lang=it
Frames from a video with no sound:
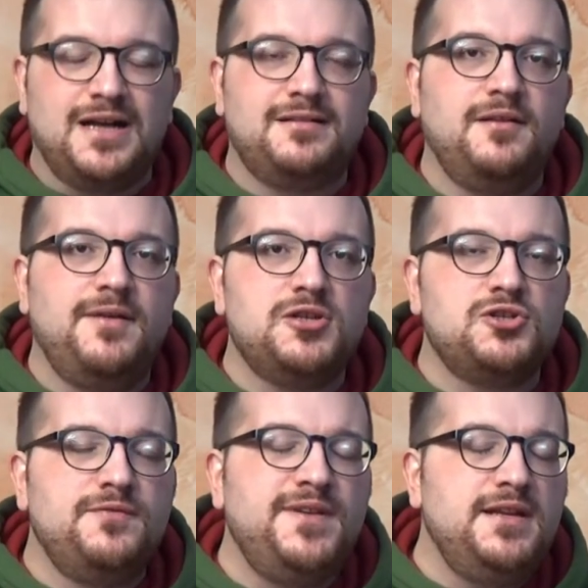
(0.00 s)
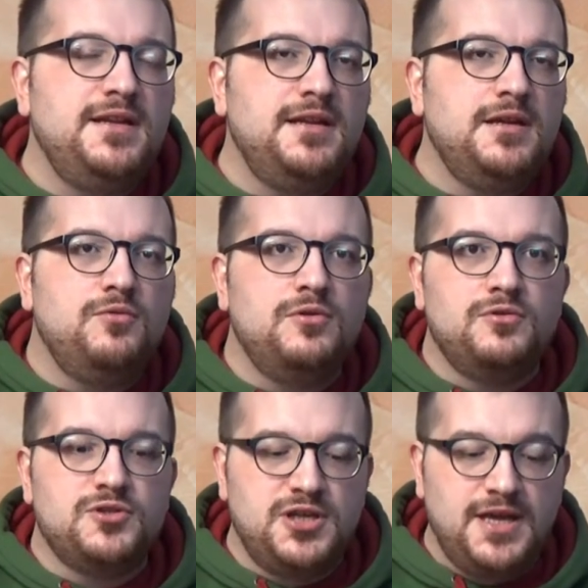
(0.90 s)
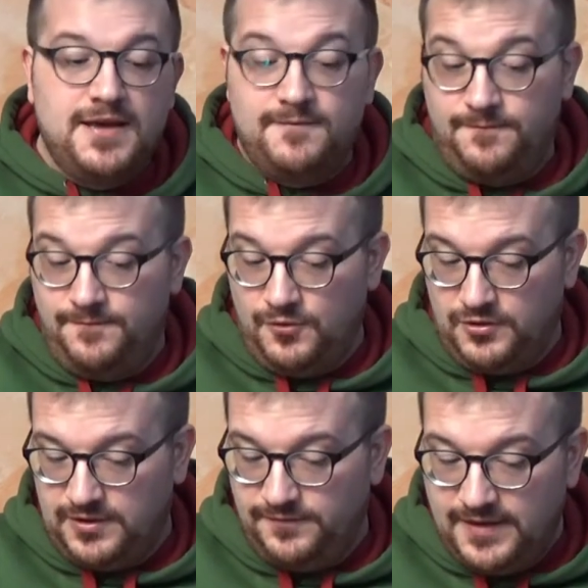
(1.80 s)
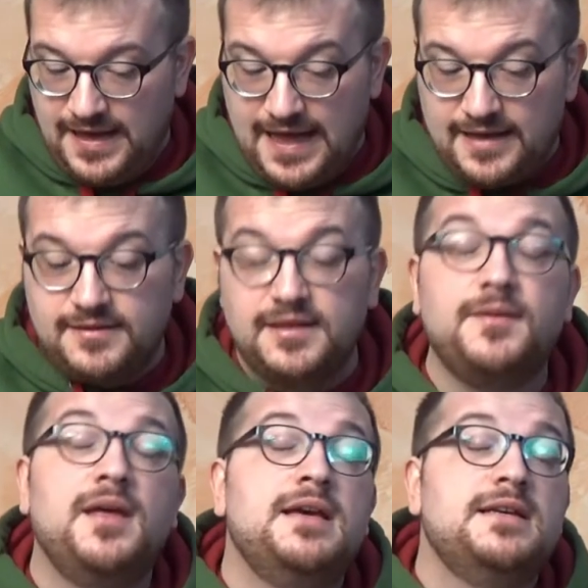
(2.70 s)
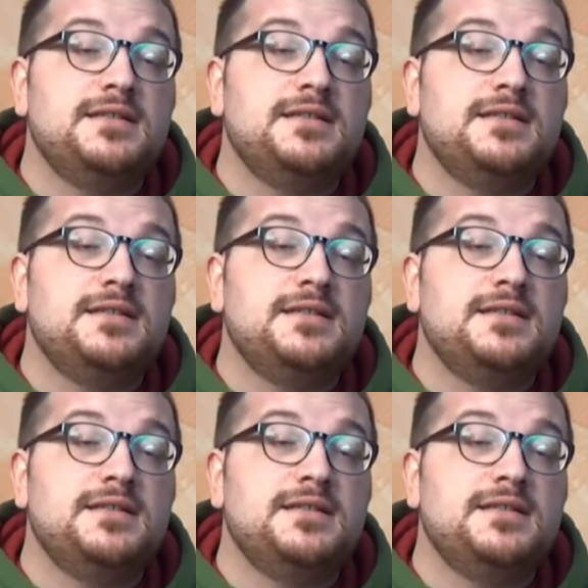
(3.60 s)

attraverso i vini liquorosi e fortificati